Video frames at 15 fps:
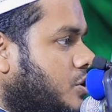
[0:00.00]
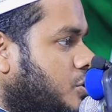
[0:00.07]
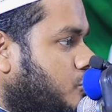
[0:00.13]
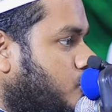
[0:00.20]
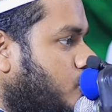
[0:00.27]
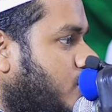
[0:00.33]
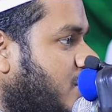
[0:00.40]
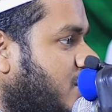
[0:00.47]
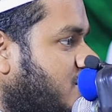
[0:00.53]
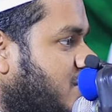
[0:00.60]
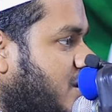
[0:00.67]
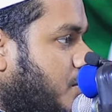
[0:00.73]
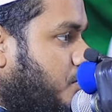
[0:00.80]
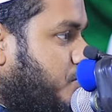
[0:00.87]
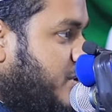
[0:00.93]
ইউসুফ
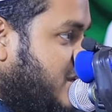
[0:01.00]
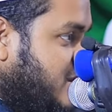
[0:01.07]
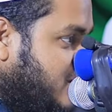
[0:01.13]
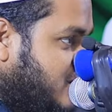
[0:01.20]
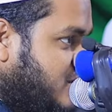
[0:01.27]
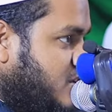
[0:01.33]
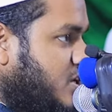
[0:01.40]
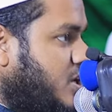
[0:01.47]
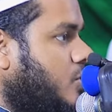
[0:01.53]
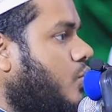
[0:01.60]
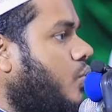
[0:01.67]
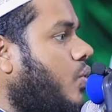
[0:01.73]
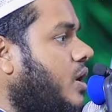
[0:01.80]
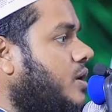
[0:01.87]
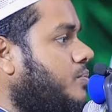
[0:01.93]
ইসলাম ফিলিস্তিনের
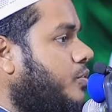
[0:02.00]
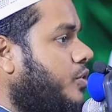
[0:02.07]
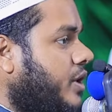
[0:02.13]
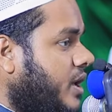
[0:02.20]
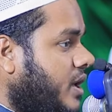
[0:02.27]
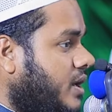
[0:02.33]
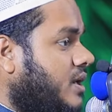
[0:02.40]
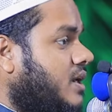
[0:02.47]
কুয়ায় পড়ে